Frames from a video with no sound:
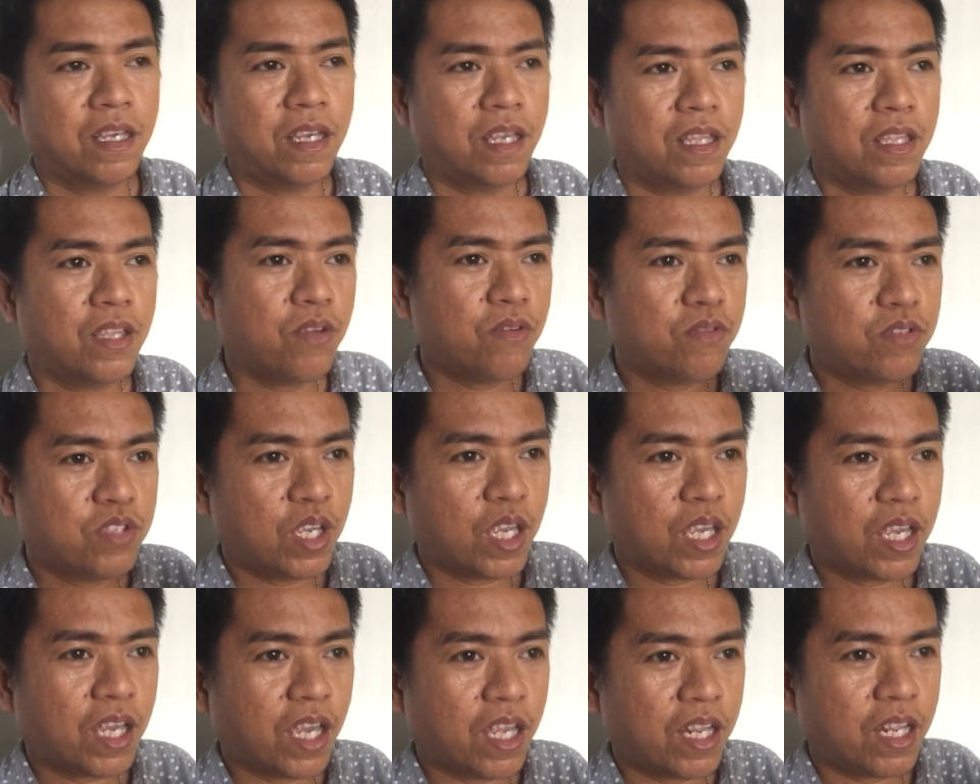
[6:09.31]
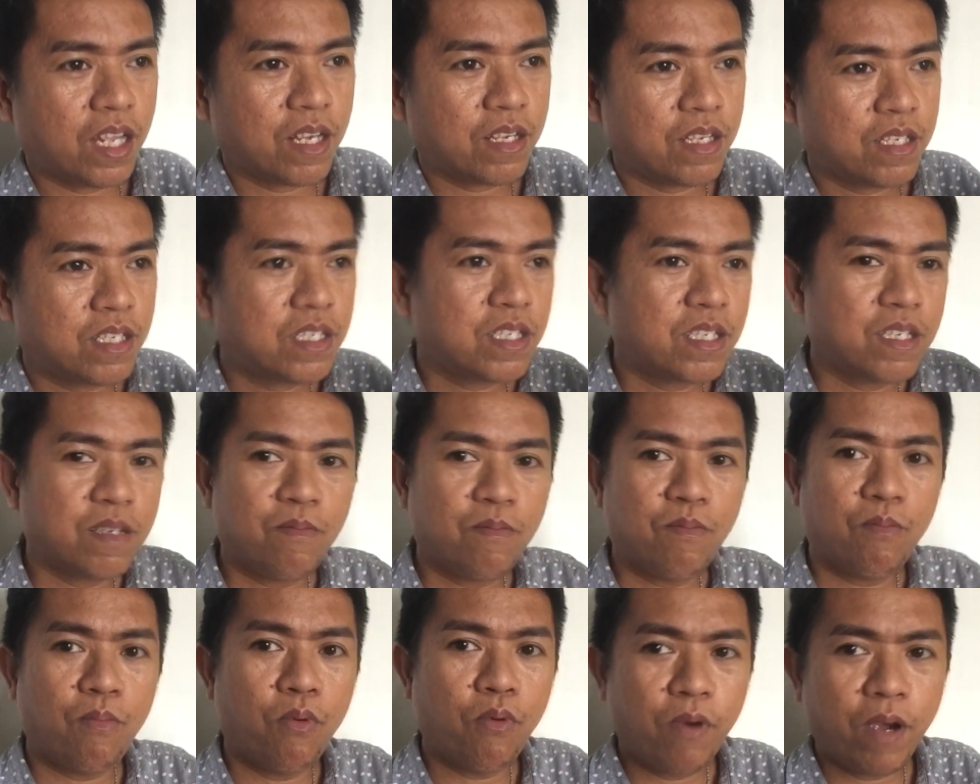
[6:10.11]
Hindi yung chika ng
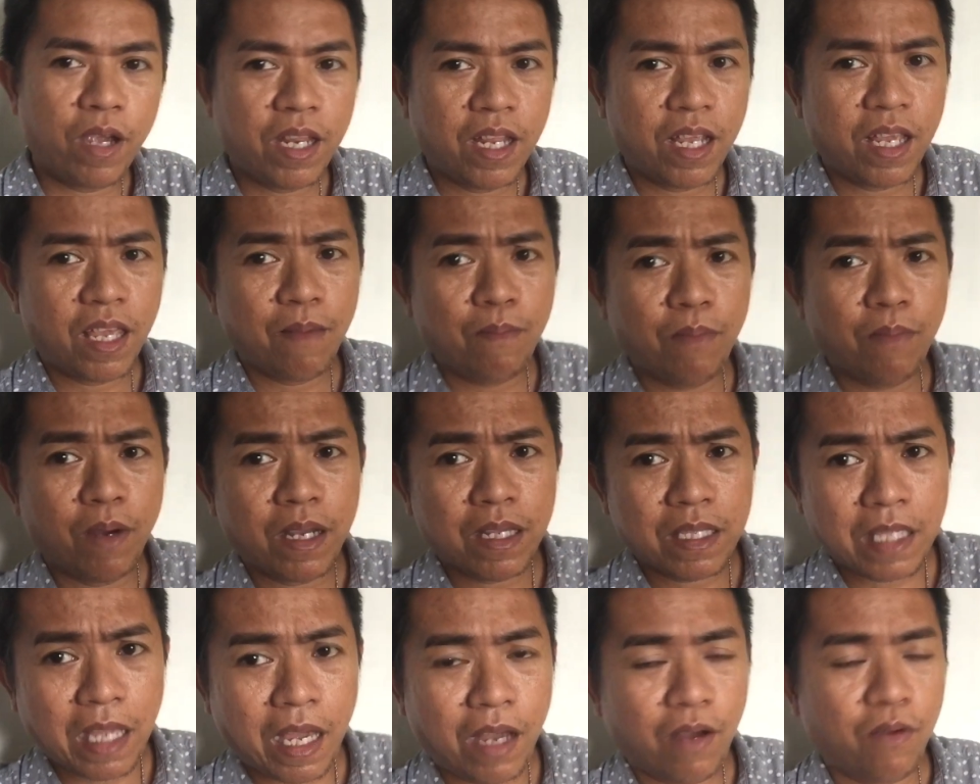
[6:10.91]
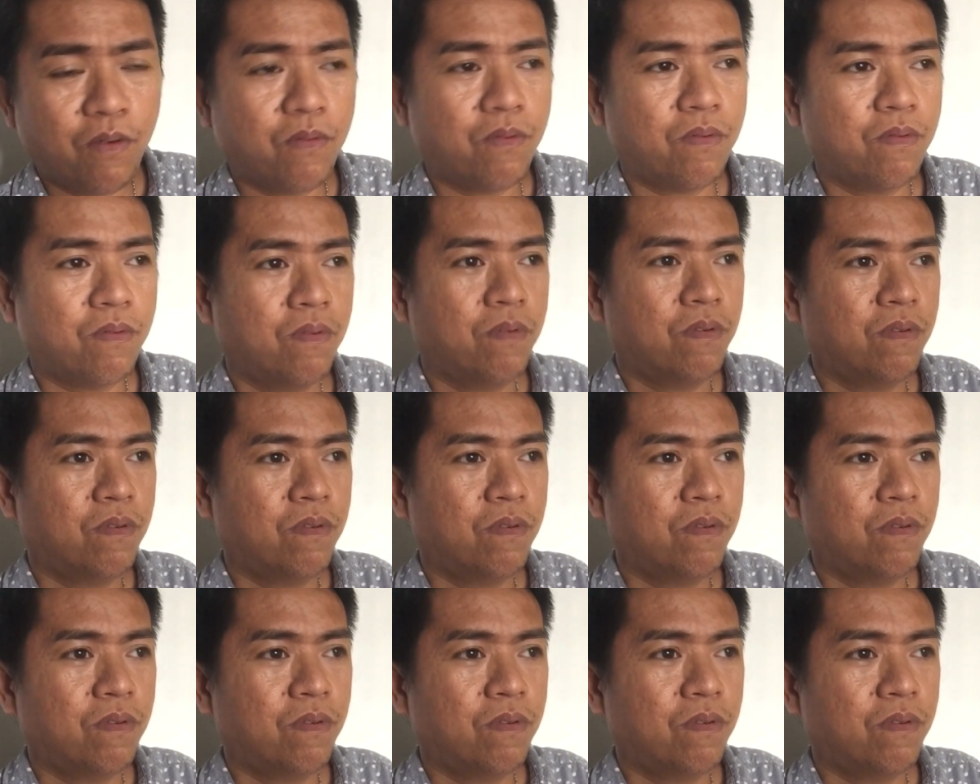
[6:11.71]
buhay ng ibang tao.